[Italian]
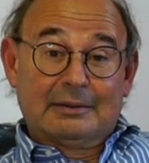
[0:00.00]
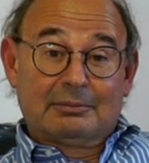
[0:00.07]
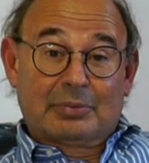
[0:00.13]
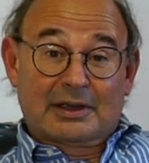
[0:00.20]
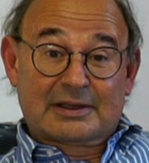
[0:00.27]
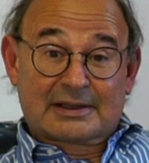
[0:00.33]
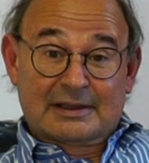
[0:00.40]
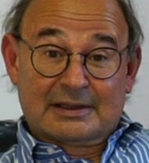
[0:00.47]

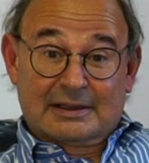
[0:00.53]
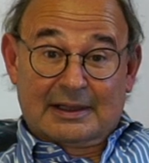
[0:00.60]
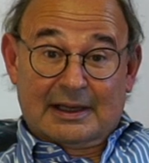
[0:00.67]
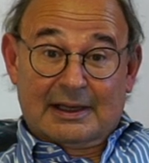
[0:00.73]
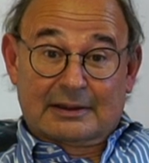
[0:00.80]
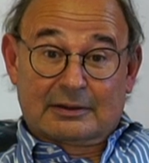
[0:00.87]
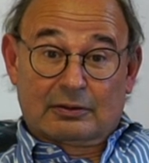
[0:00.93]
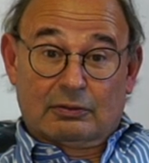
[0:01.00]

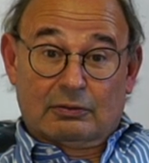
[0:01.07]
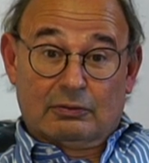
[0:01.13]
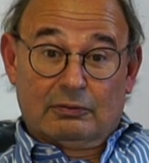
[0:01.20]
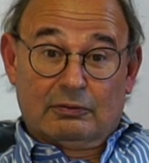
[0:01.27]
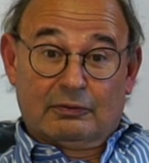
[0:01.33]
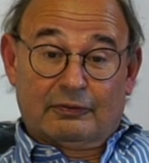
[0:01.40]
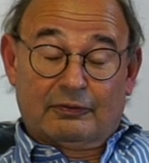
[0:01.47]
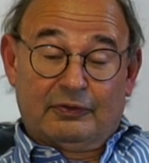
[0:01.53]
presentato
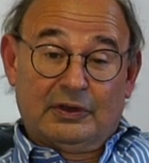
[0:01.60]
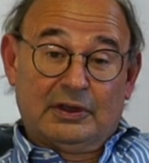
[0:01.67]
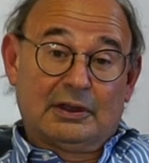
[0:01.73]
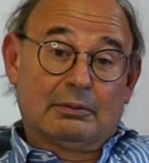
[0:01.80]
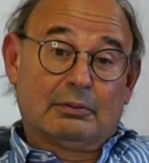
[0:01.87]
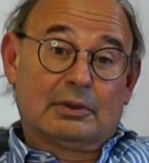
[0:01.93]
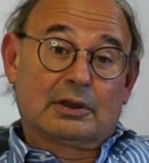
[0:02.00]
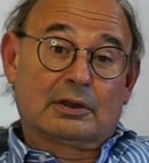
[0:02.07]
un
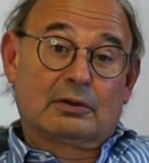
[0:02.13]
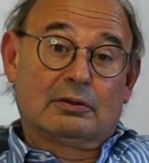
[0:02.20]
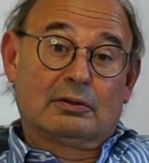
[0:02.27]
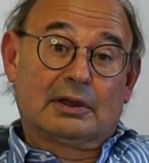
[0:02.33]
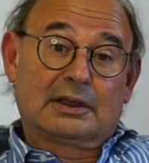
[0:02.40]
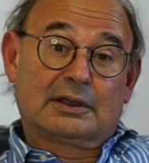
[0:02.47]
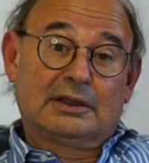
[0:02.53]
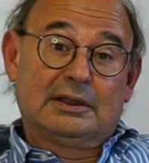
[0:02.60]
film con
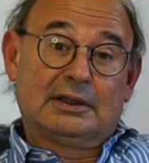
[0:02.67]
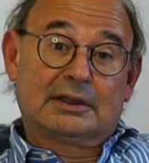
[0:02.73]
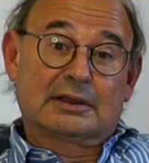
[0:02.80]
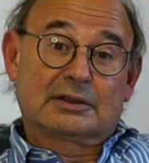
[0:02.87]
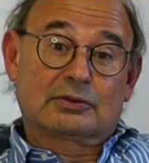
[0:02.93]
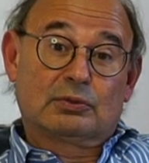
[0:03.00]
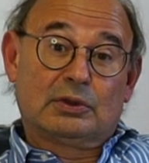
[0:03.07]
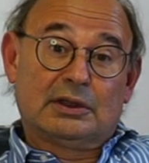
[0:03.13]
la Tinda
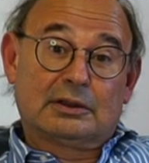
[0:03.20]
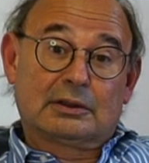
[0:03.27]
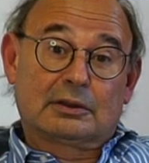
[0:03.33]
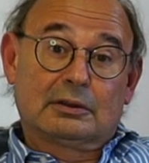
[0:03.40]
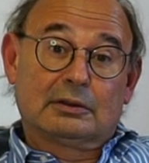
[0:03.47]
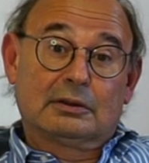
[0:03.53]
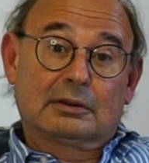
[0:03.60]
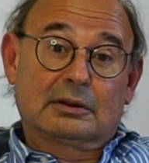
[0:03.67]

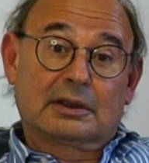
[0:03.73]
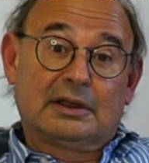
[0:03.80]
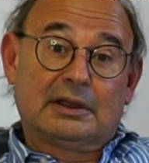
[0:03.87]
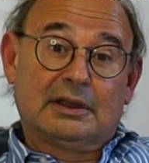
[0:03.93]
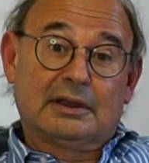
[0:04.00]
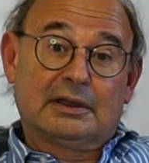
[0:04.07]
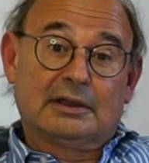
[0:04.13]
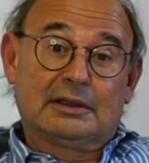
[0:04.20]
Swinton
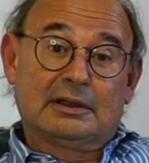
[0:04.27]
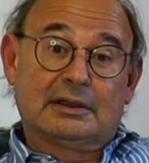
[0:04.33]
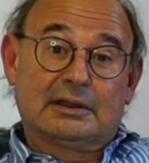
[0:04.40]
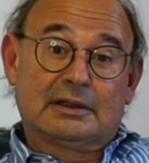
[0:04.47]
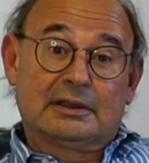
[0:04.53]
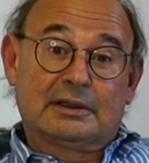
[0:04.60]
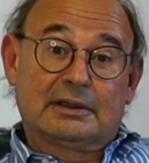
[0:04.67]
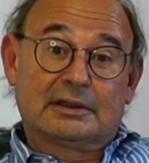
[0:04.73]
che
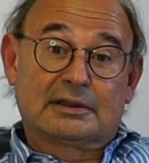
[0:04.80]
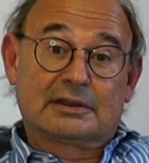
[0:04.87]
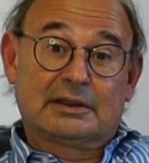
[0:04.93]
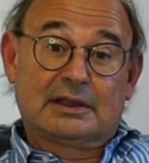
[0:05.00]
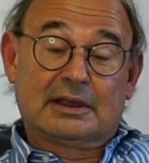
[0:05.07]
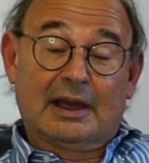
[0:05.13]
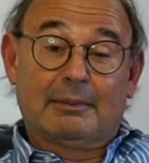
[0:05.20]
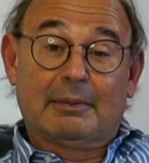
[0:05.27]
eh, si
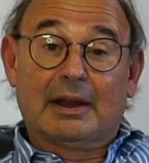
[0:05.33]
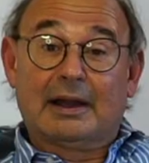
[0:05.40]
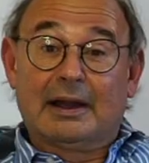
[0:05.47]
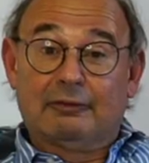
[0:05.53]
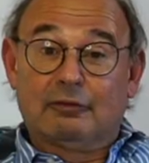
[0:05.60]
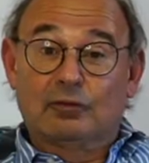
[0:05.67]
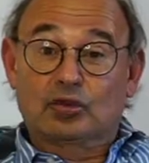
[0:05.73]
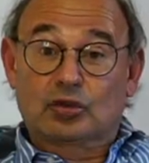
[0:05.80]
chiama La
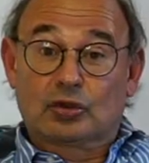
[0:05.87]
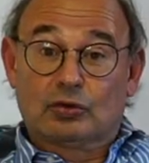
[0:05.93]
voce